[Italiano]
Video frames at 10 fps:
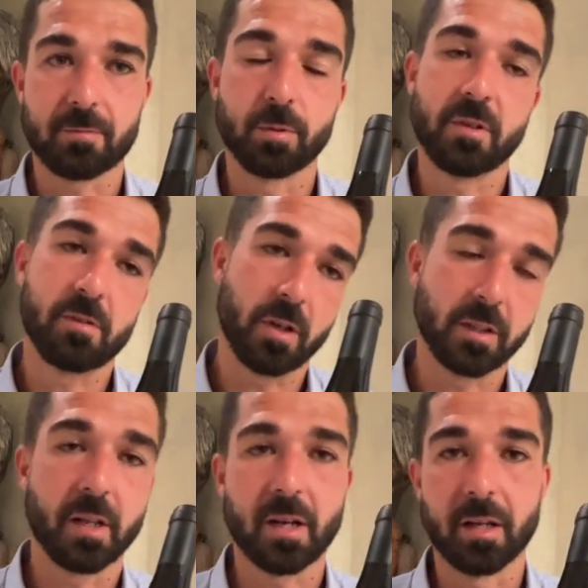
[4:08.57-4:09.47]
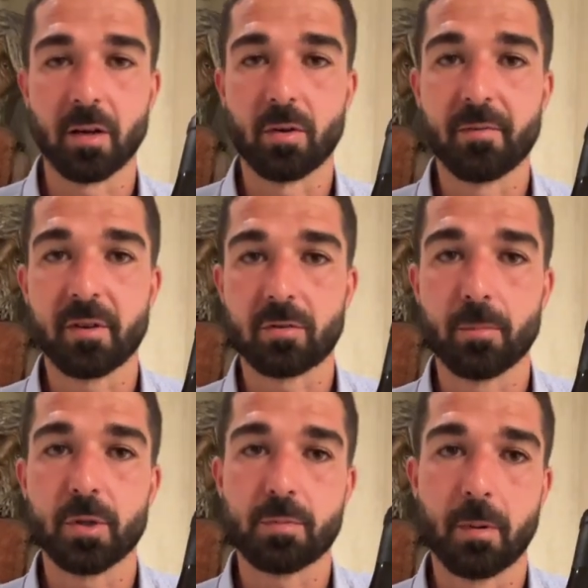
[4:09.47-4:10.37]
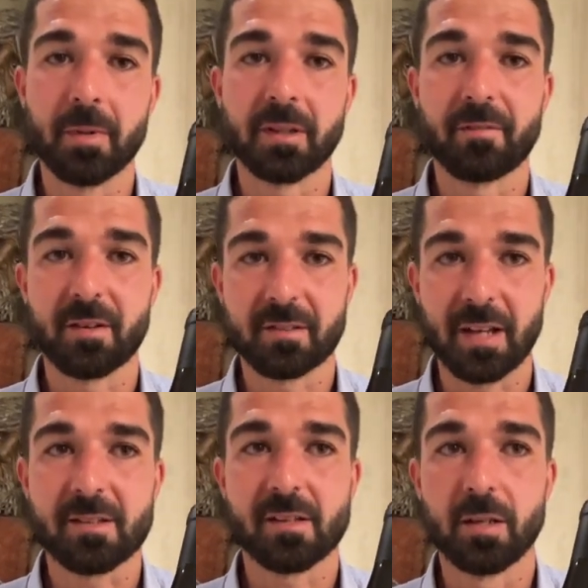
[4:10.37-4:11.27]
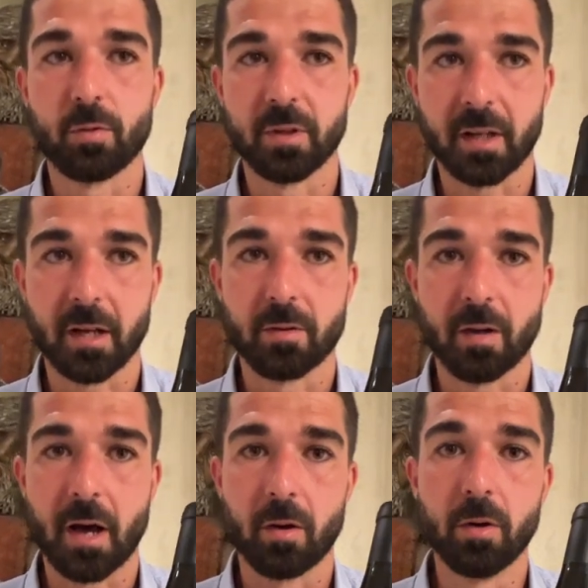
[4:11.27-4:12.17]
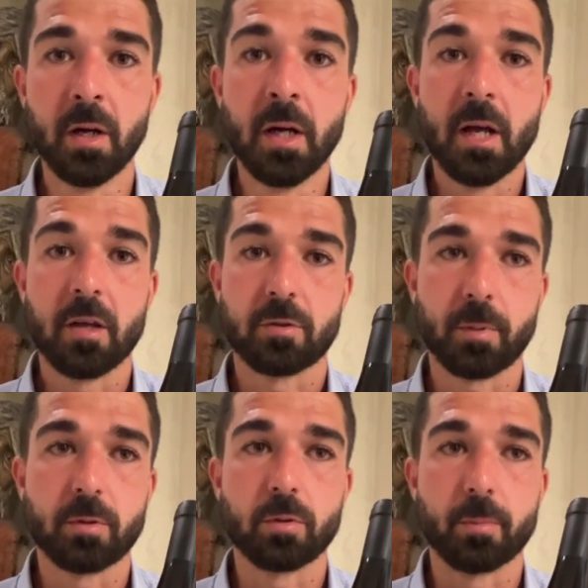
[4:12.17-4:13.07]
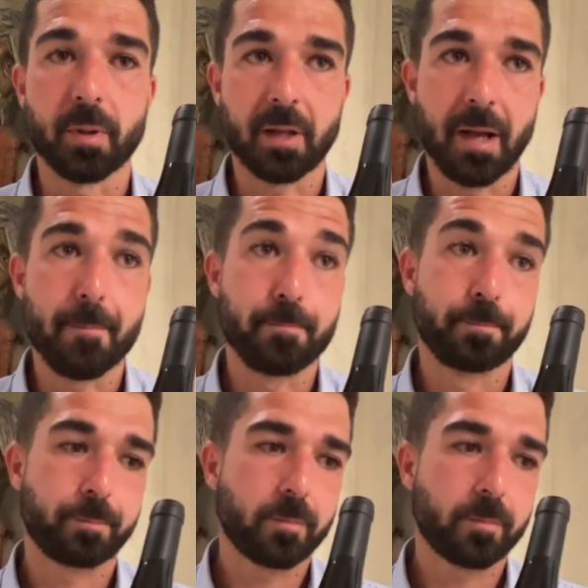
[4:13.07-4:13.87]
esposizioni terreni che conferiscono principalmente freschezza alle uve di Canonau e soprattutto perché